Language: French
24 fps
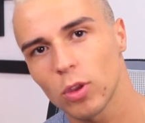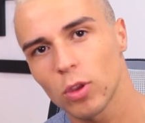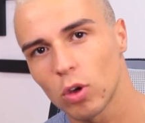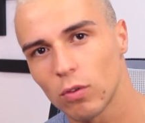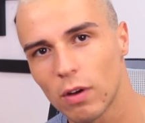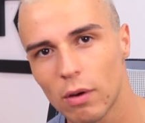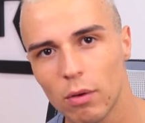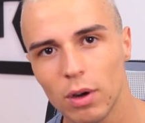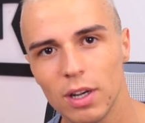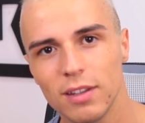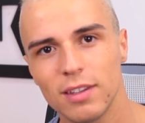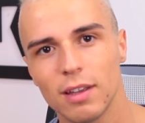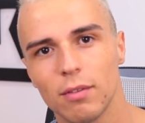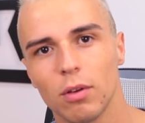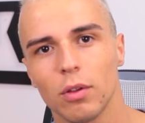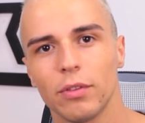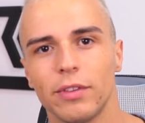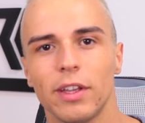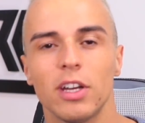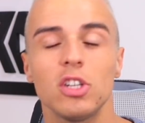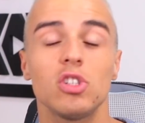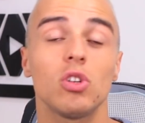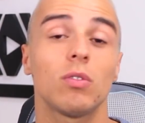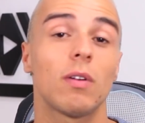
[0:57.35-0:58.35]
On va voir les
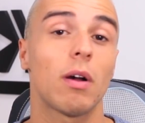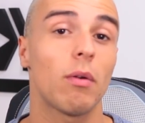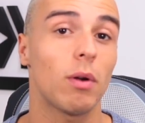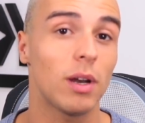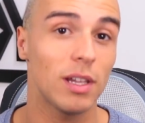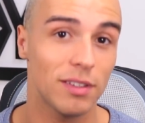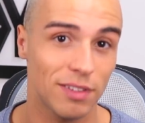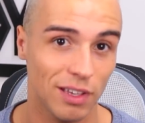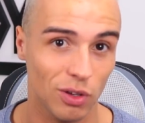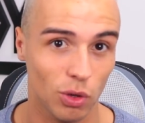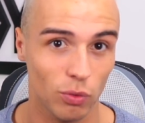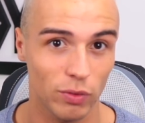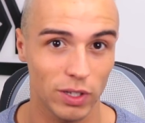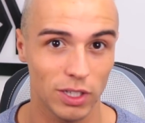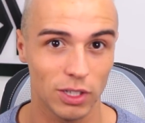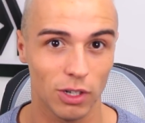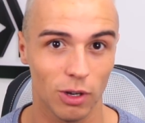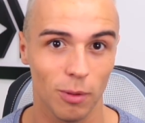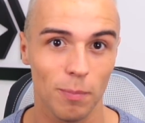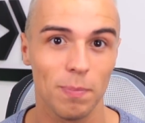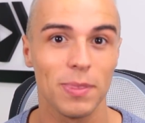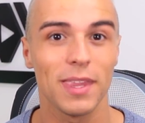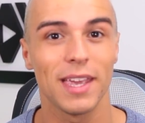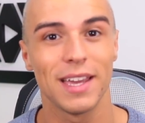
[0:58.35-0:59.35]
avantages et on va voir les
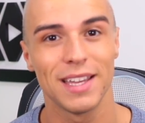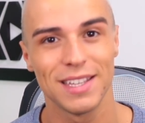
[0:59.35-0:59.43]
inconvénients.